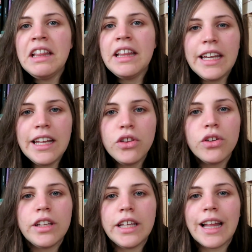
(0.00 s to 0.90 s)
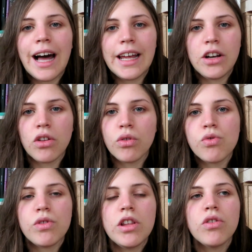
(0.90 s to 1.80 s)
in diritto di dare il
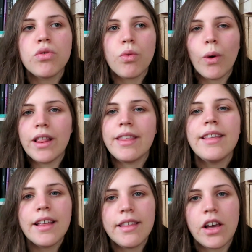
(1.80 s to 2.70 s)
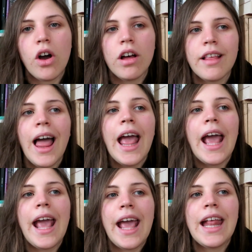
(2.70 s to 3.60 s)
nostro giudizio su qualsiasi cosa
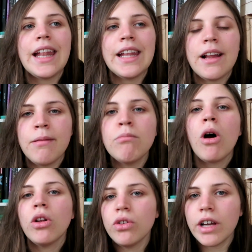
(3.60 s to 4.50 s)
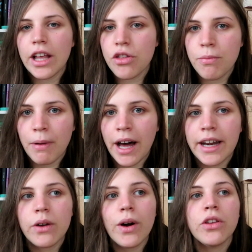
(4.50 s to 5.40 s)
e nel modo che ci
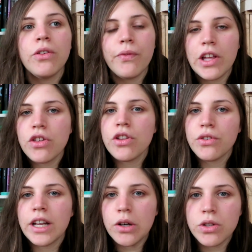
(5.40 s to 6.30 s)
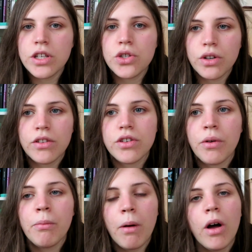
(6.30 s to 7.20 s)
pare, quando invece non è così, cioè
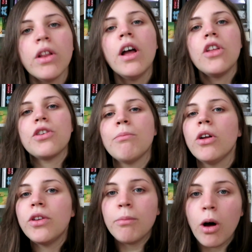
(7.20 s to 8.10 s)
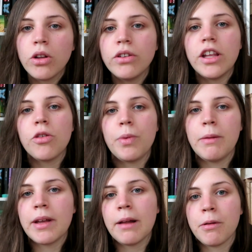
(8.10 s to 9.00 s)
c'è, mo modo e modo di
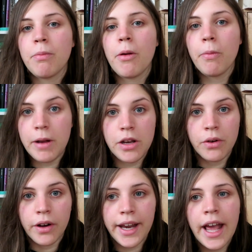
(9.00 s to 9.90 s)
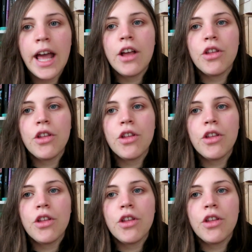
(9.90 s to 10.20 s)
esprimere la propria opinione,